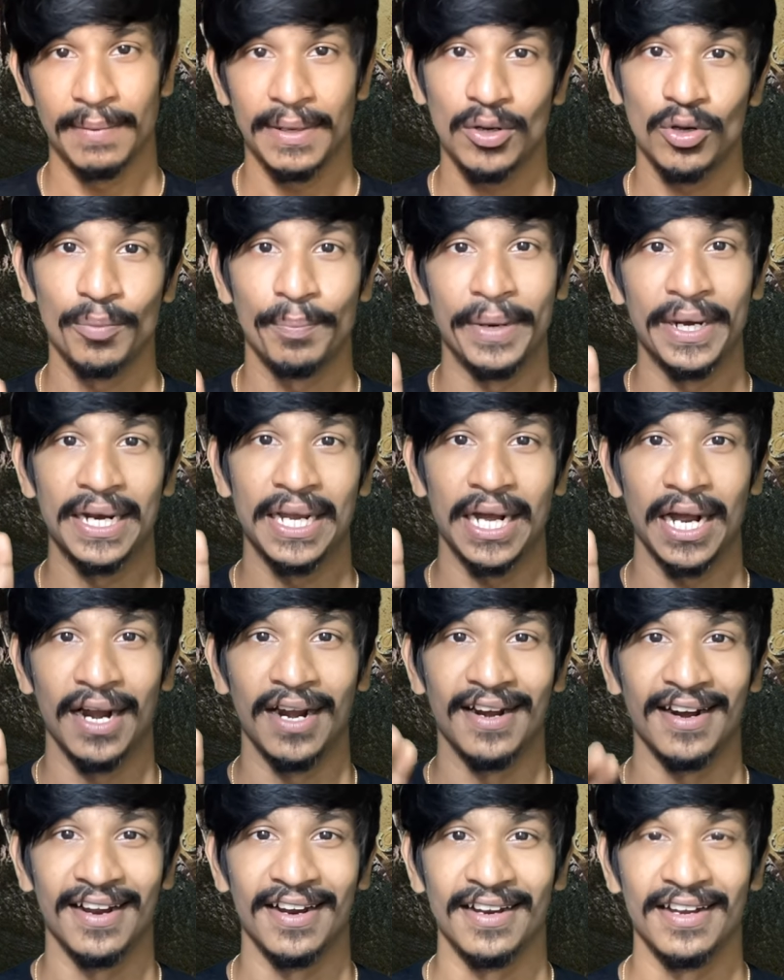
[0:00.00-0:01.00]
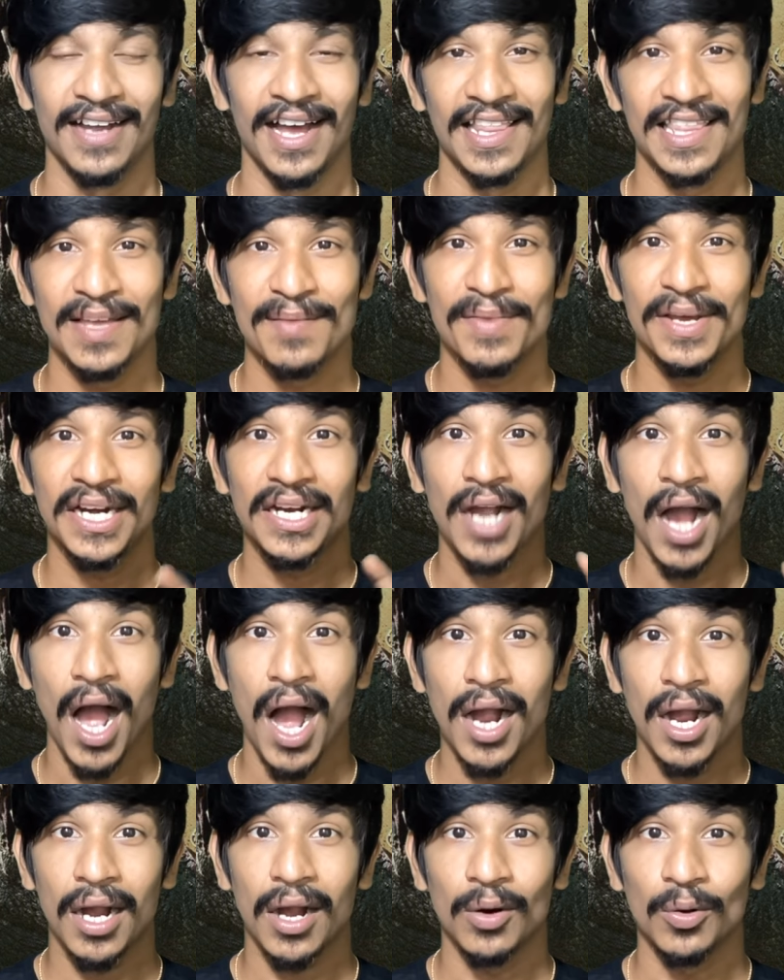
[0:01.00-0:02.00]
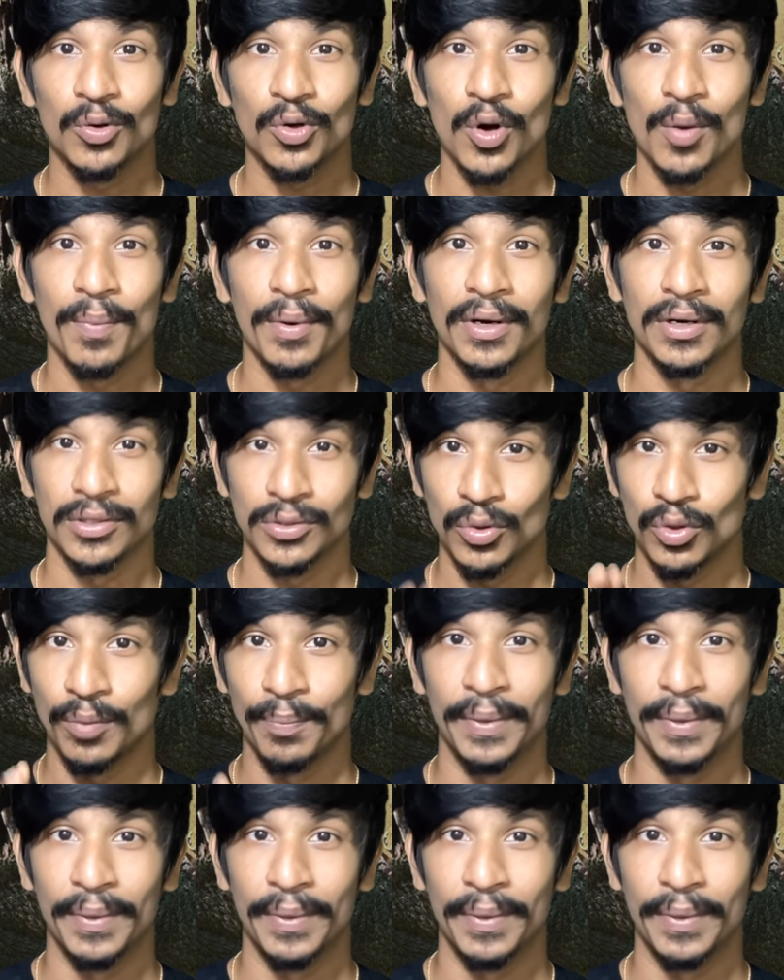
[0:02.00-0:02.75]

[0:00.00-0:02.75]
மாதிரி ஒரு பெண்ணை காட்டுறாங்க அதே மாதிரி காங்கை கண்ட்ரோல் பண்ணுறதும் ஒரு